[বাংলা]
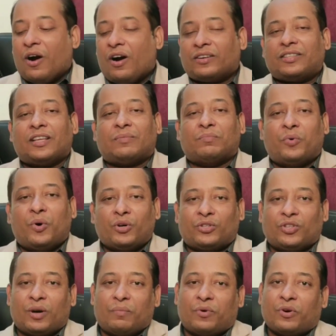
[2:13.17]
অর্থাৎ মোট
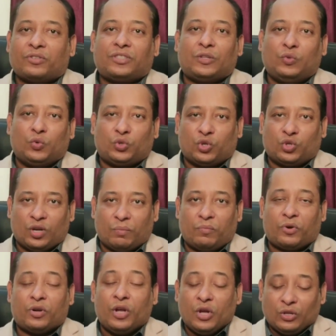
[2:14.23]
নম্বর হচ্ছে দুশো
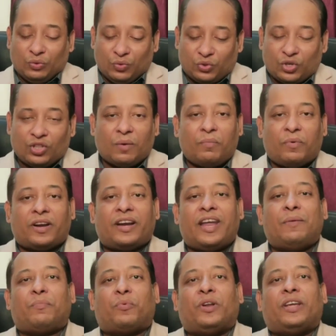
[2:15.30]
নম্বর দুশো নম্বরের
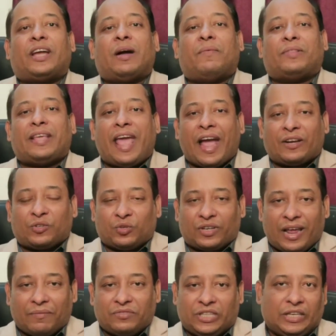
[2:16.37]
এই পরীক্ষা মানে একশোটা
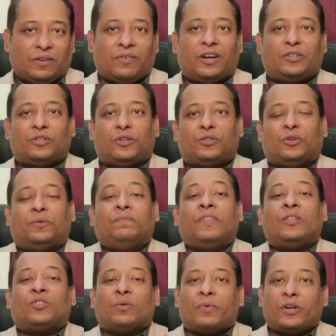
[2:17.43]
এমসিকিউ এর জন্য
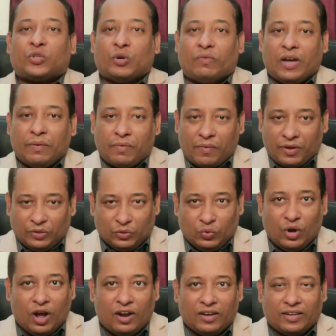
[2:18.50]
তোমরা সময় পাবে দু
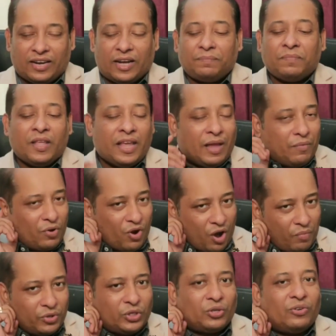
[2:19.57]
ঘন্টা এবং
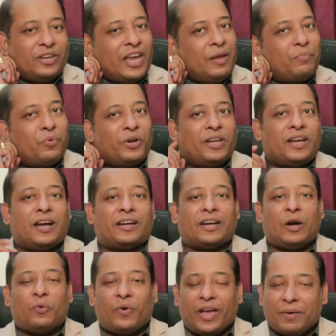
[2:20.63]
অবশ্যই এই পরীক্ষা
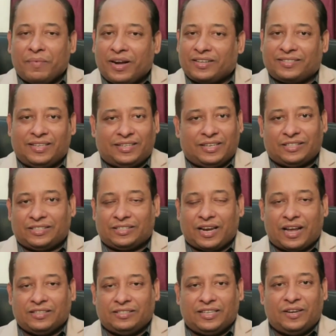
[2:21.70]
পরীক্ষাটা ওএমআর সিটের
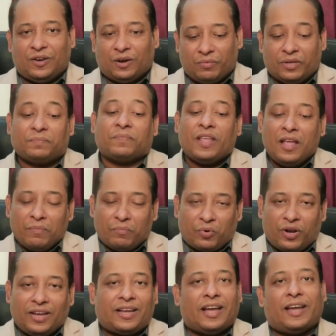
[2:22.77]
সাহায্যেই হবে
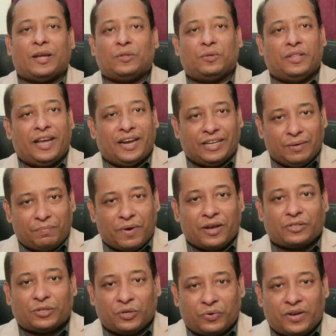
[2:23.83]
পরীক্ষায় কিন্তু নেগেটিভ
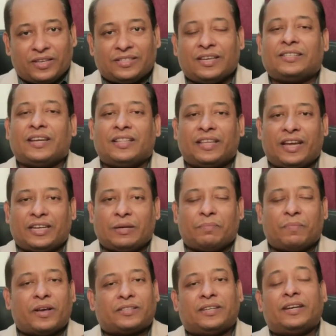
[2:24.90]
মার্কসও রয়েছে সেই নেগেটিভ
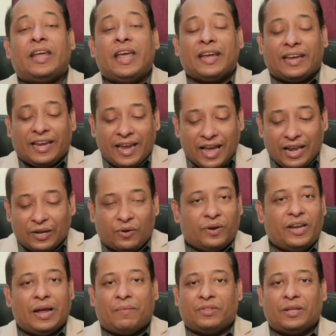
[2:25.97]
মার্কসটা খেয়াল
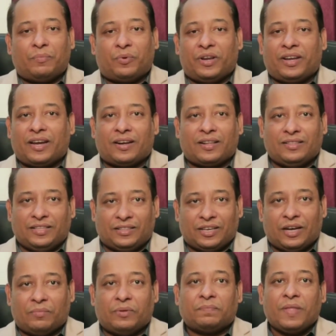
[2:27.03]
করেই আমাদের পরীক্ষাটা দিতে
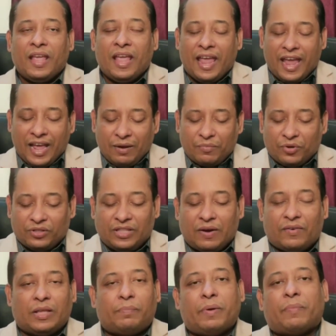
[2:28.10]
হবে এর মধ্যে
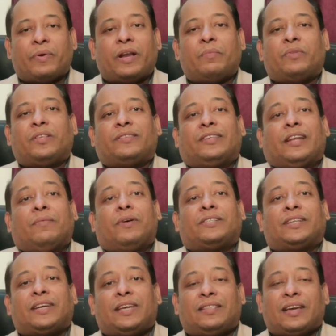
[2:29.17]
আমাদের পেপারের মধ্যে
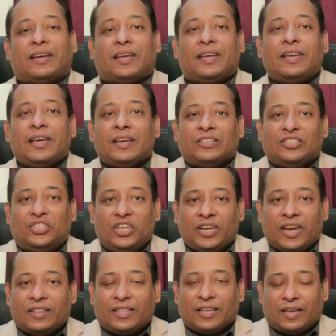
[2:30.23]
সিলেবাসে কি থাকে
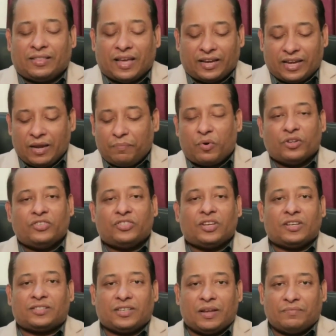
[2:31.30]
জিকে থাকে
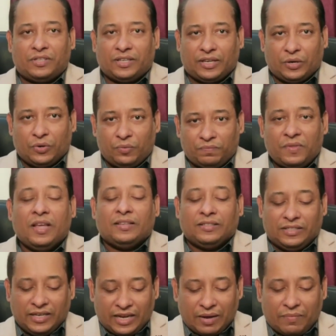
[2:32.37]
পঞ্চাশটা এমসিকিউ
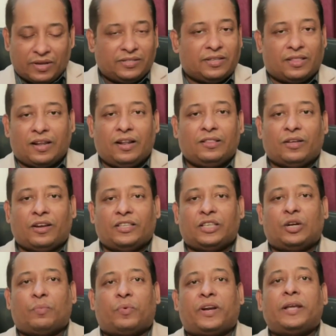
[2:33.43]
জিকে বা জেনারেল
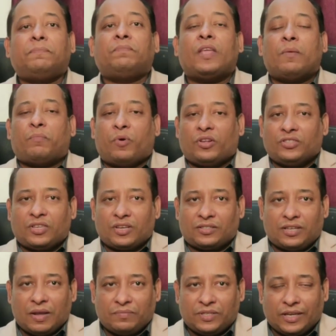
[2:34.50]
নলেজের উপরে
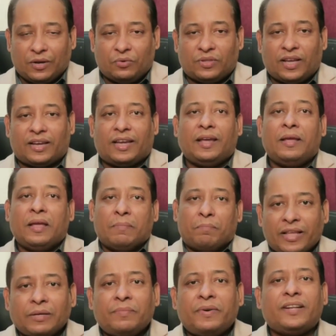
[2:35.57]
পঞ্চাশটা এমসিকিউ থাকে
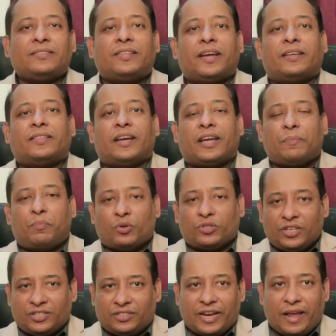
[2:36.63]
ম্যাথামেটিক্স থেকে থাকে
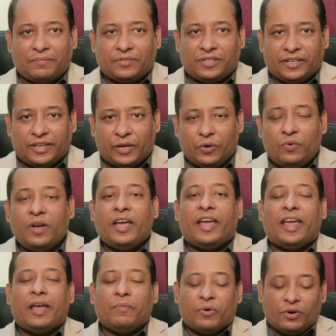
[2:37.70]
পঁচিশটা এমসিকিউ
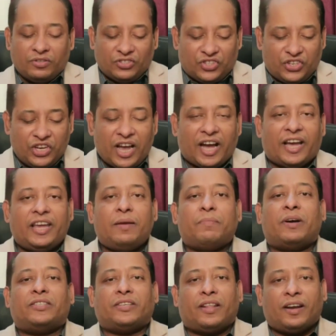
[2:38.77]
এবং জিআই
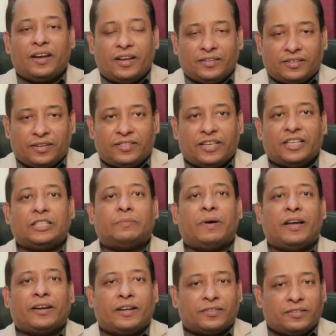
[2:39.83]
বা জেনারেল ইন্টেলিজেন্স
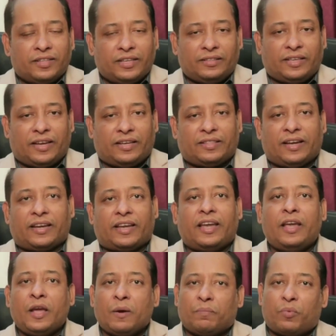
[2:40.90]
বা রিজনিং থেকে থাকে
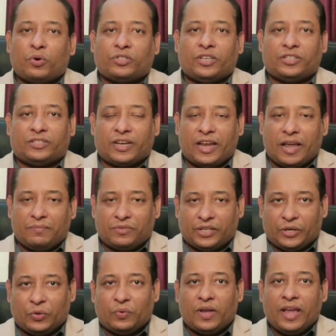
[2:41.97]
পঁচিশটা
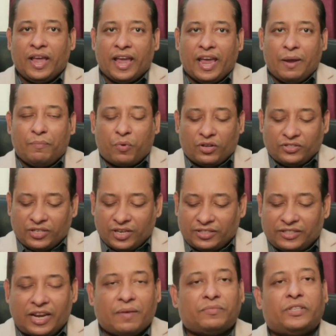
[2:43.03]
এমসিকিউ এই
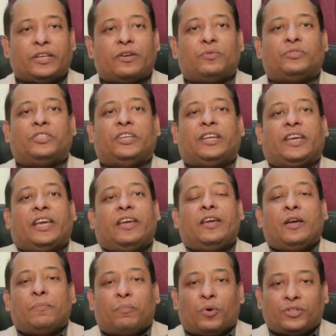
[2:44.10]
পঞ্চাশটা এমসিকিউ জিকে
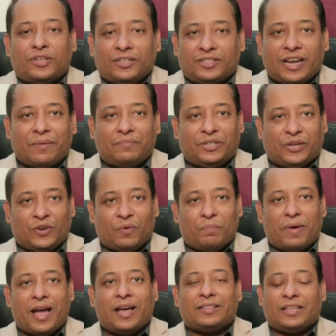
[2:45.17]
পঁচিশটা এমসিকিউ
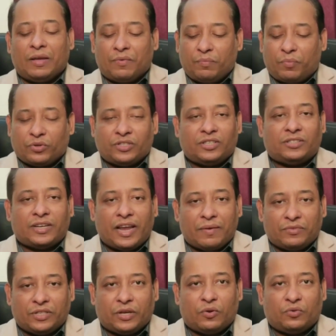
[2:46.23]
ম্যাথ এবং পঁচিশটা
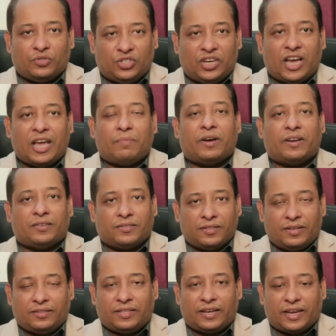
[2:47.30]
এমসিকিউ জিআই বা
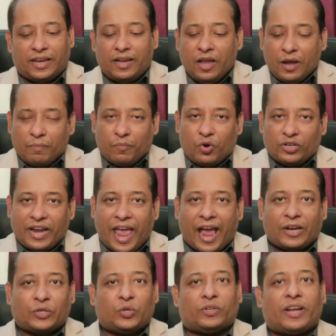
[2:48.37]
রিজনিং থেকে মোট
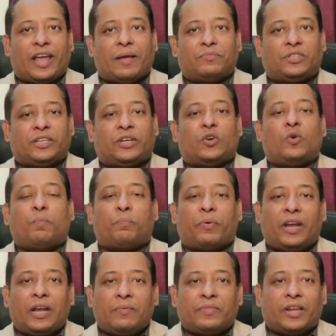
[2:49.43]
একশোটা এমসিকিউ
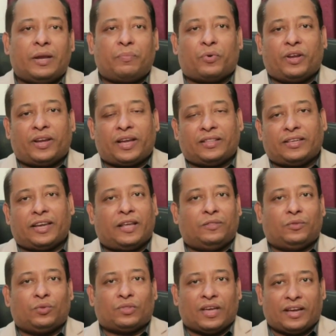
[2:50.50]
প্রিলিমিনারি পরীক্ষাতে
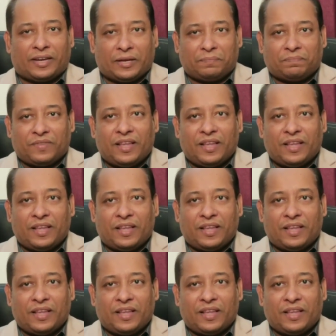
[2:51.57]
কিন্তু থাকে